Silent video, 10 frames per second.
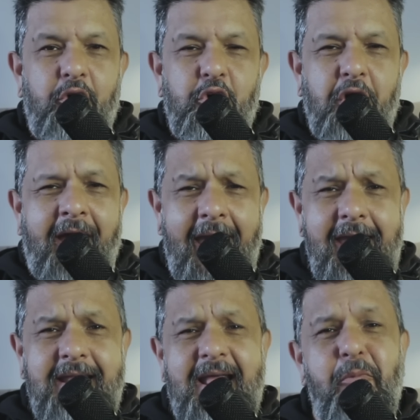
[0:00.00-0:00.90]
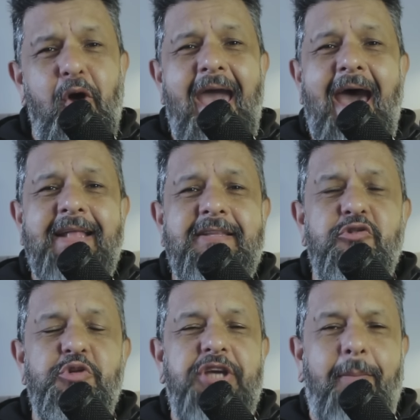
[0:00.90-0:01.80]
o rei da boiada
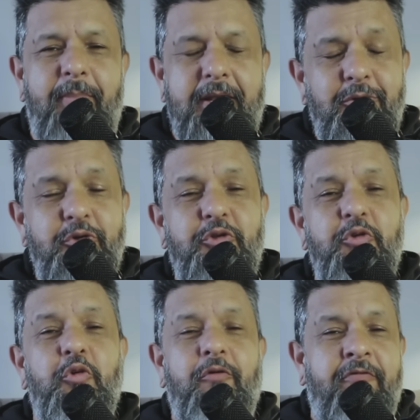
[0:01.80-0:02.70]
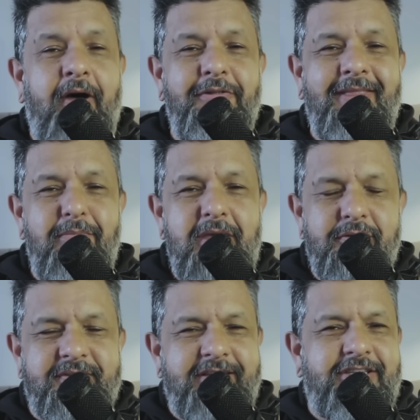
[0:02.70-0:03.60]
do chapeludo Valdemiro
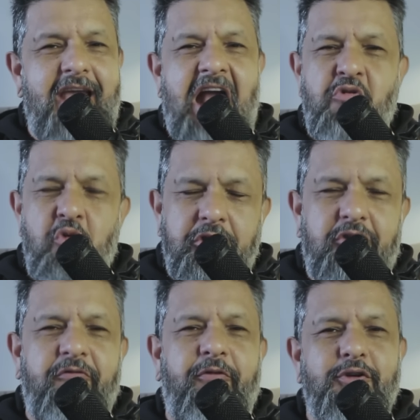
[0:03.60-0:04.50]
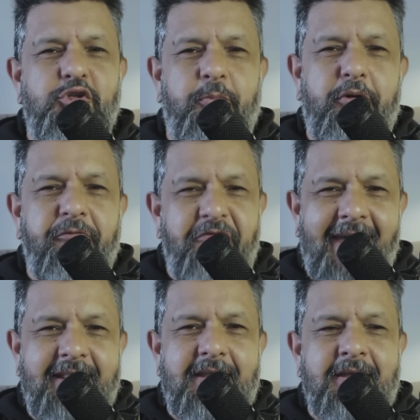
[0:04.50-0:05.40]
Santiago, outro falso
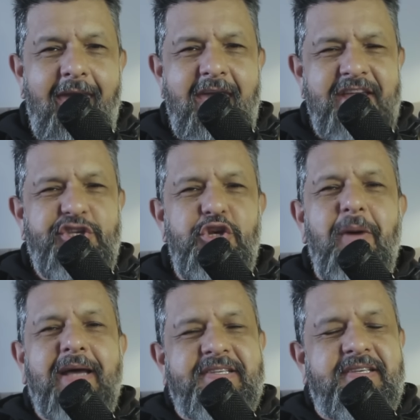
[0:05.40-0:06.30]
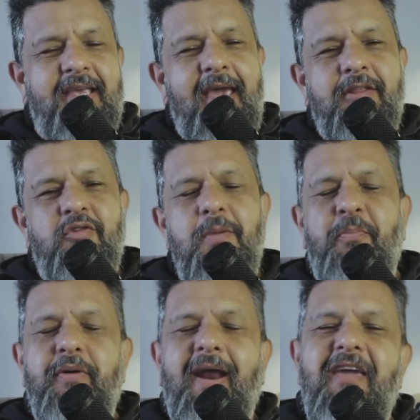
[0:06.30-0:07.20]
profeta. Ed Macedo e
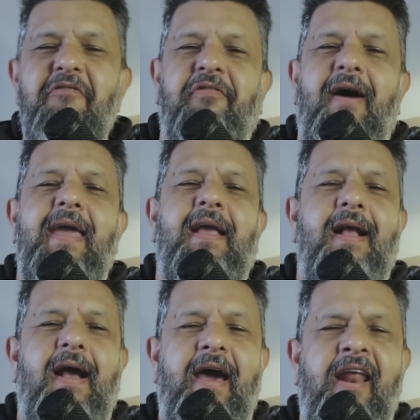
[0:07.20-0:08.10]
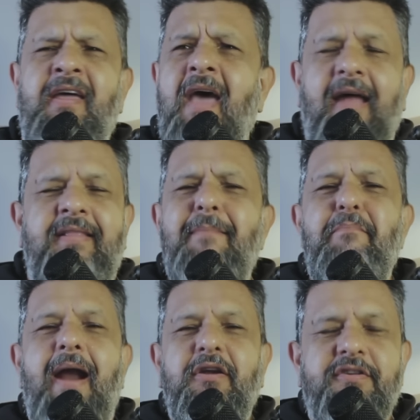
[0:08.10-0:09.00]
por aí vai, cara. Até
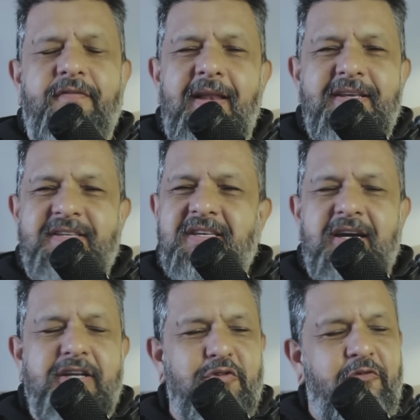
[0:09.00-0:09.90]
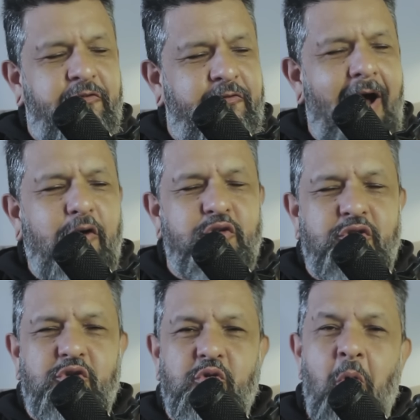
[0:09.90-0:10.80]
Marcos Feliciano,
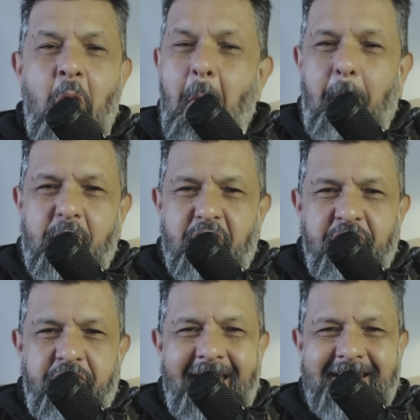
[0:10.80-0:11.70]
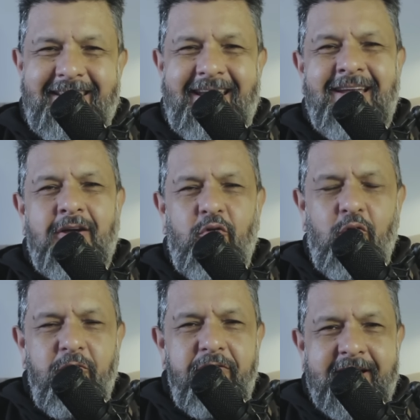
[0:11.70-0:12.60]
falso profeta,
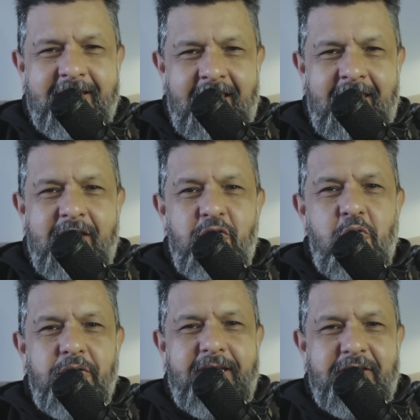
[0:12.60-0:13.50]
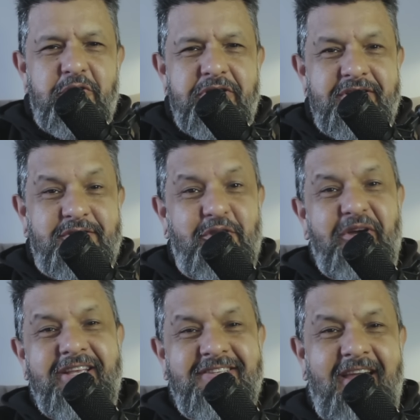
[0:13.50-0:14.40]
um verdadeiro contador de
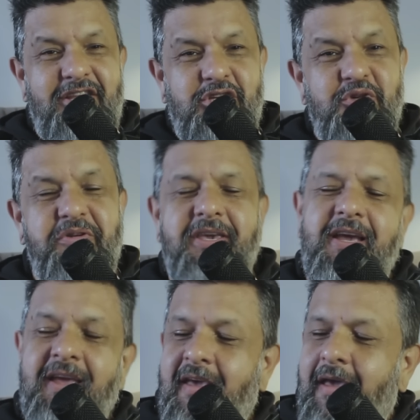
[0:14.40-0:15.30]
história 71. Que